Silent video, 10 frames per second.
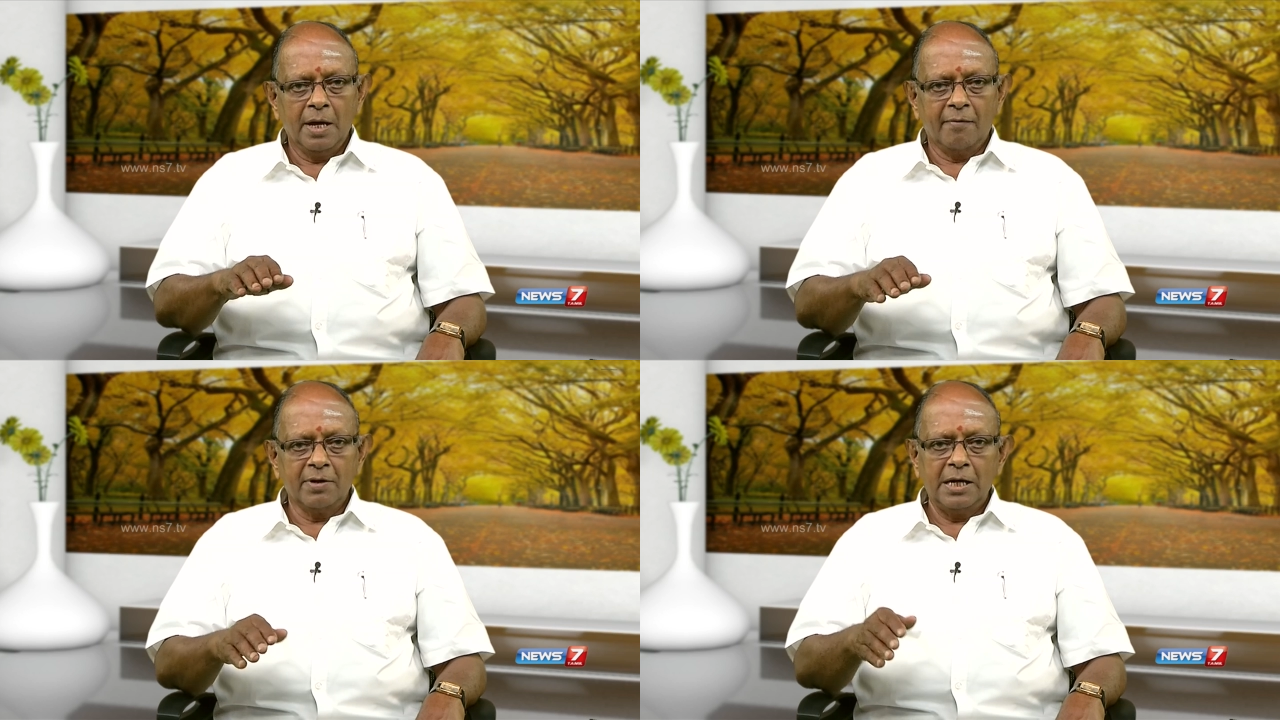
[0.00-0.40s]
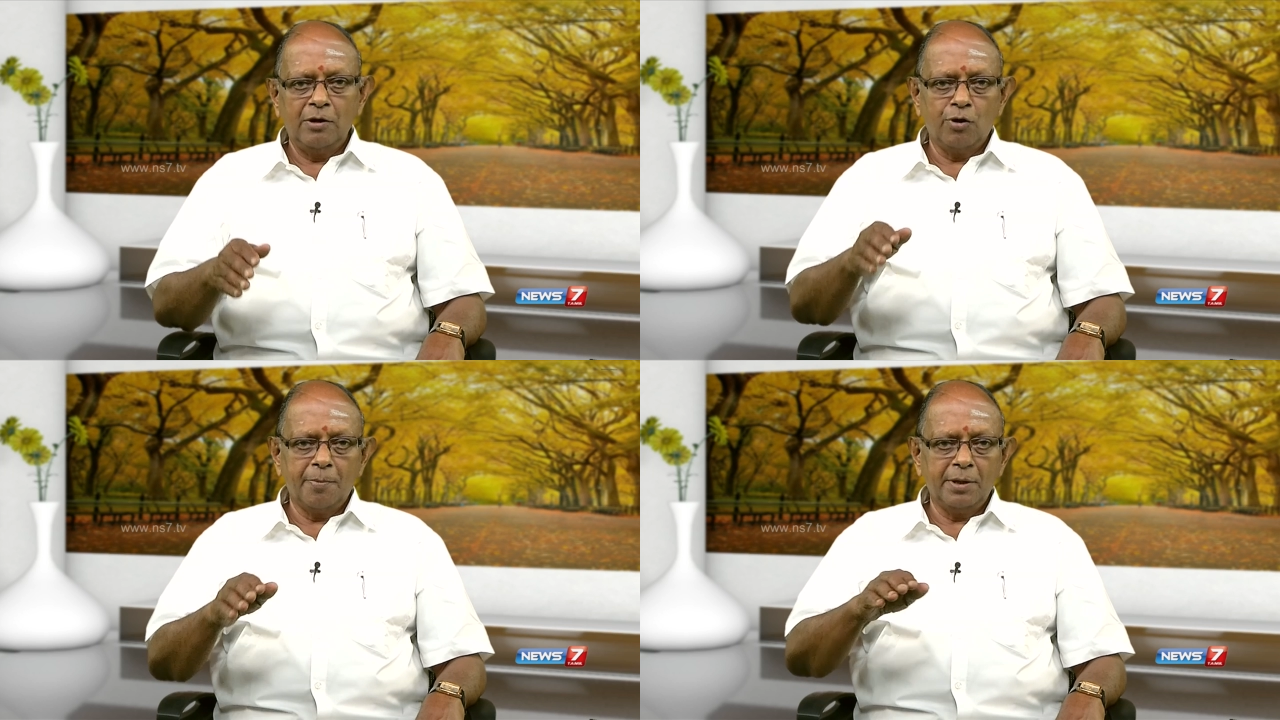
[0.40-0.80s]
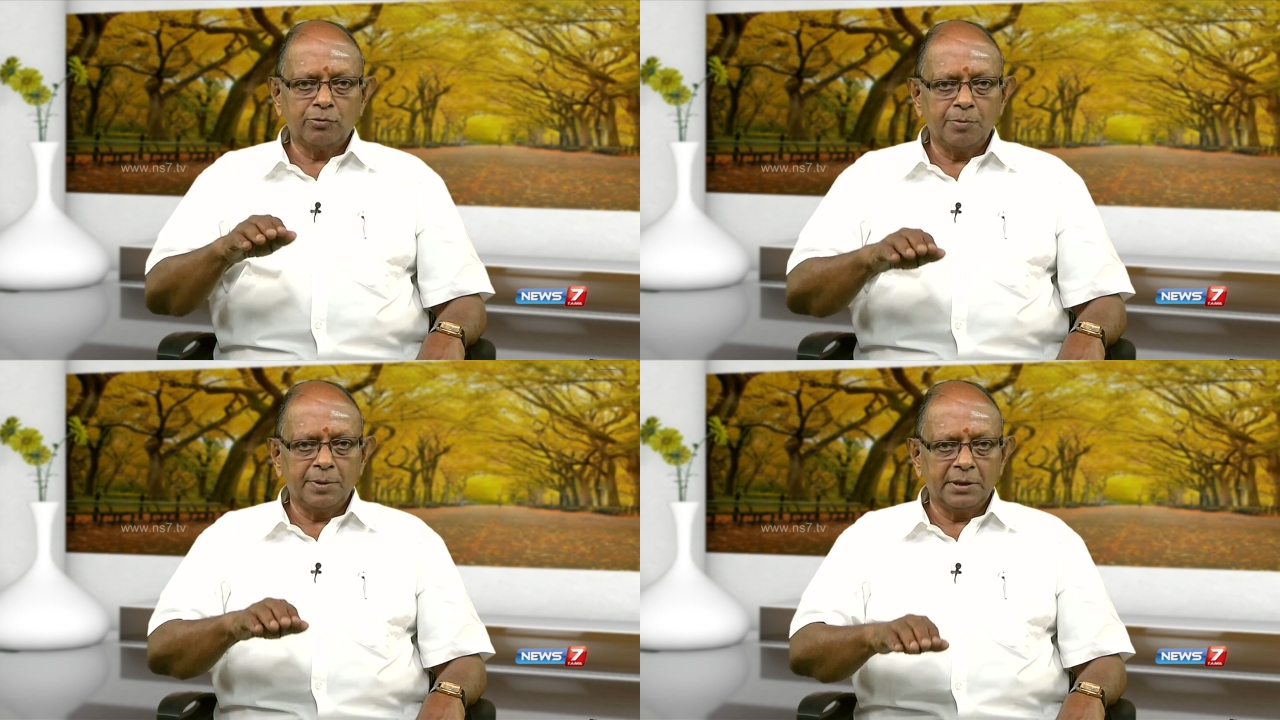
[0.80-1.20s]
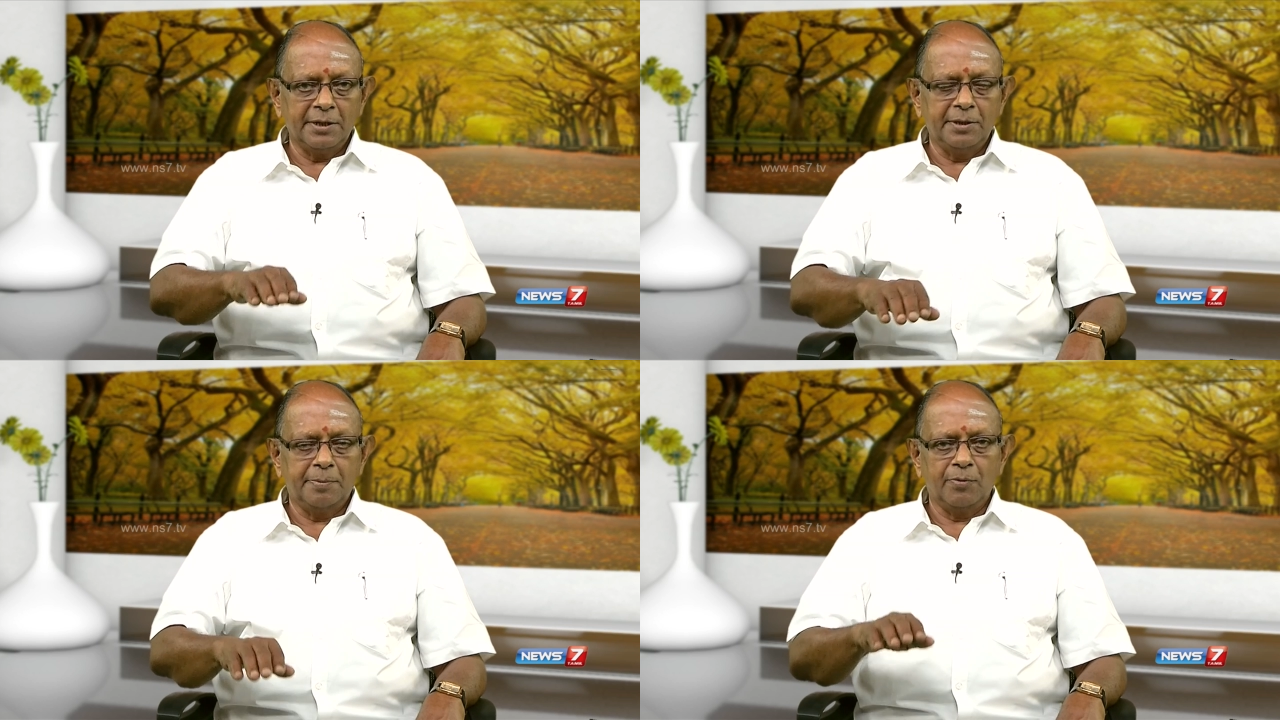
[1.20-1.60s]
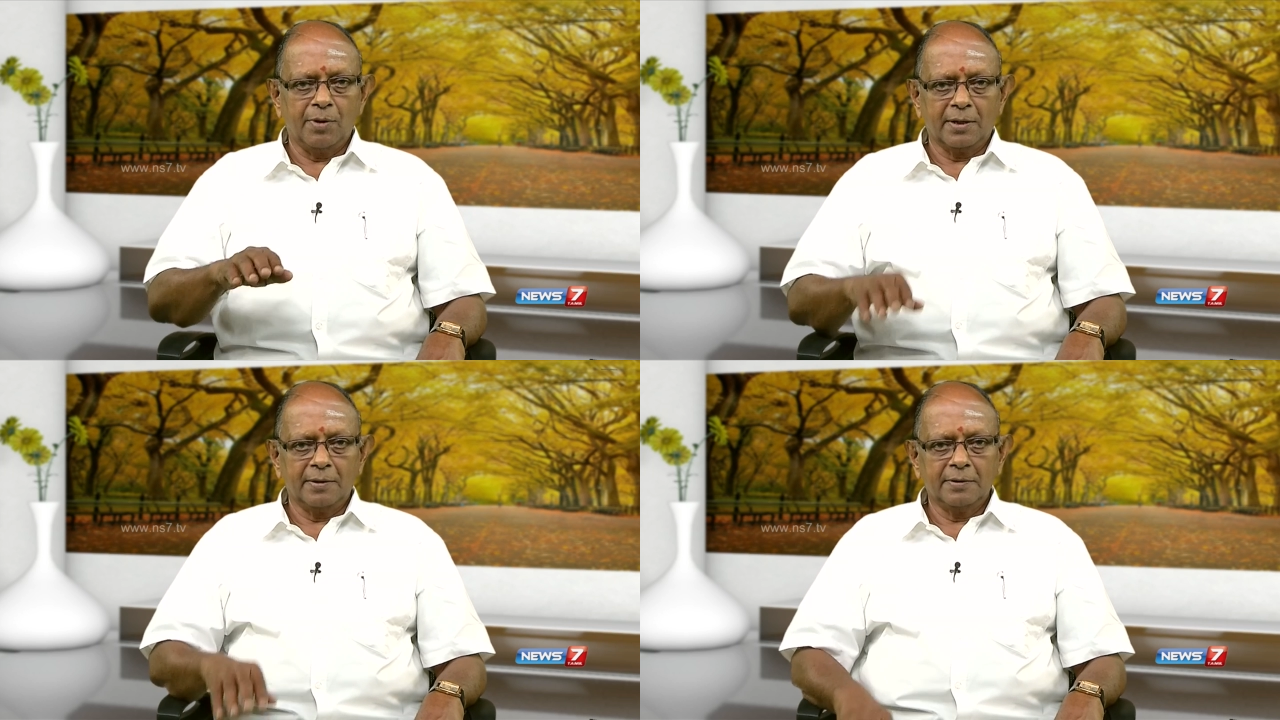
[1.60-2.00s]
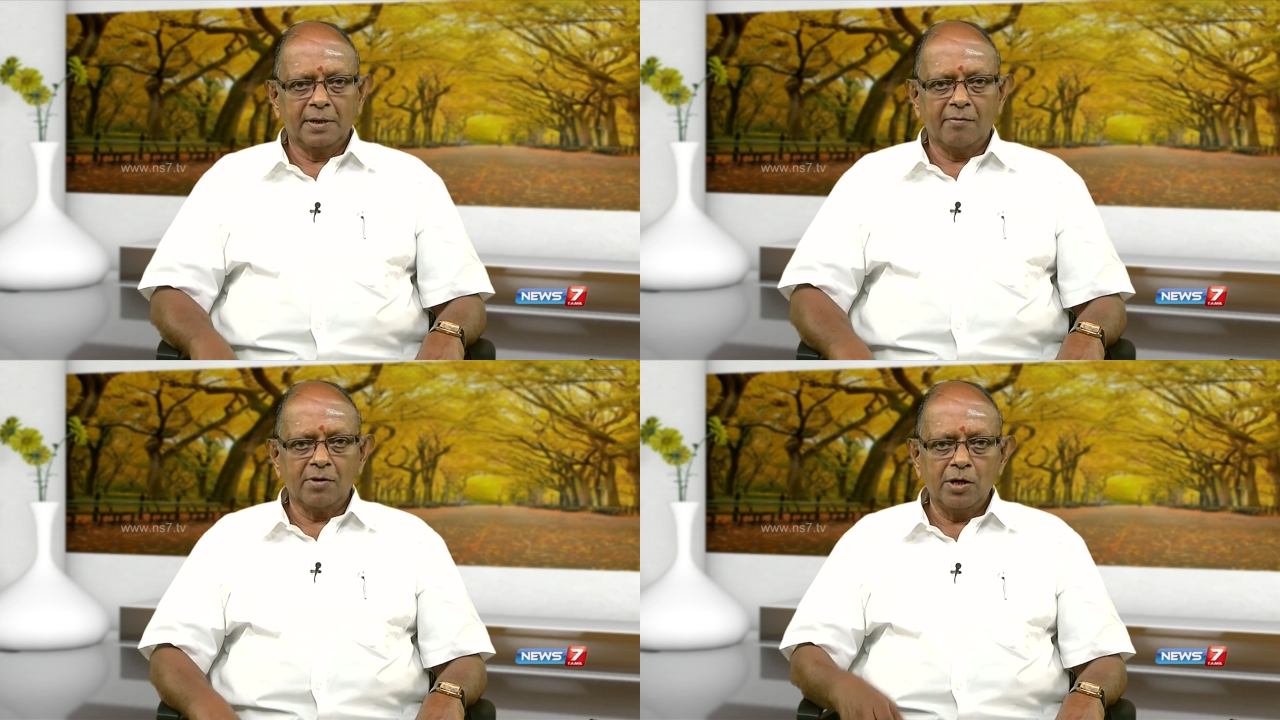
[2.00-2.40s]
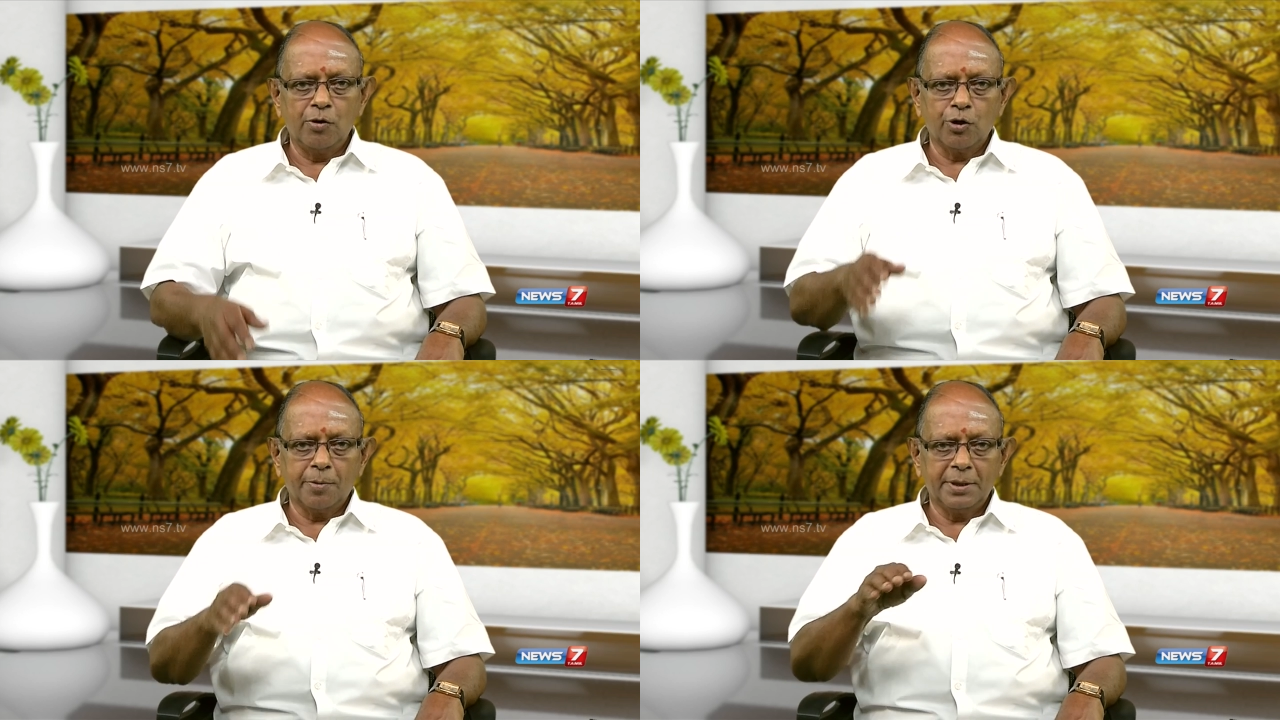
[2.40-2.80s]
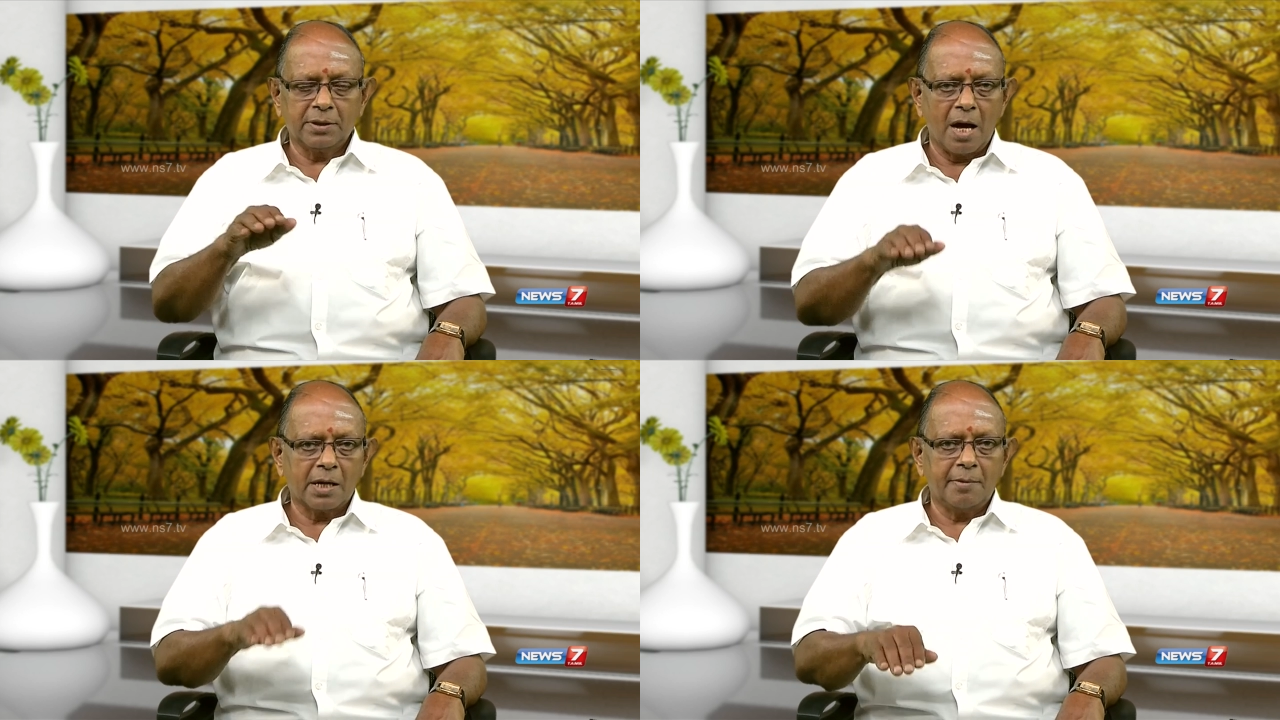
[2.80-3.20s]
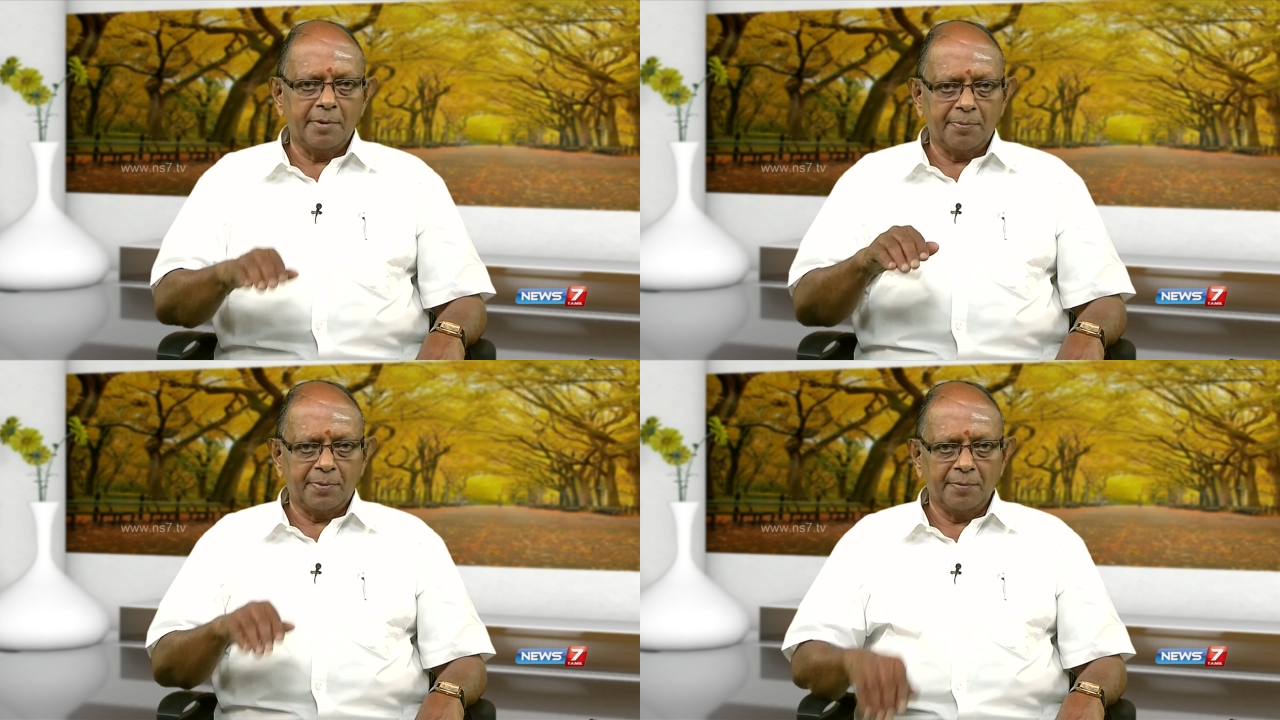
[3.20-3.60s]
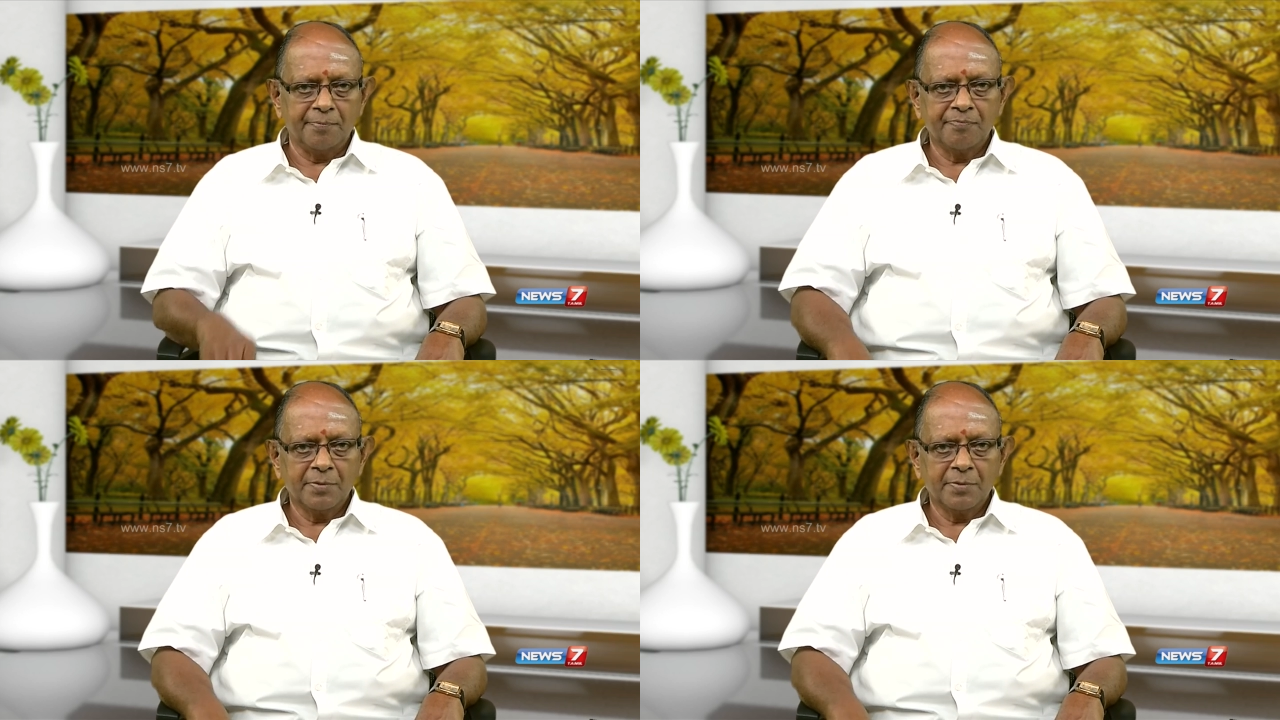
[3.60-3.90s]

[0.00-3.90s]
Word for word: அவர்கள் எல்லோருமே துன்பத்தில் ஈடுபடுவார்கள் அவர்கள் எல்லோருக்குமே தாக்கம் ஏற்படும்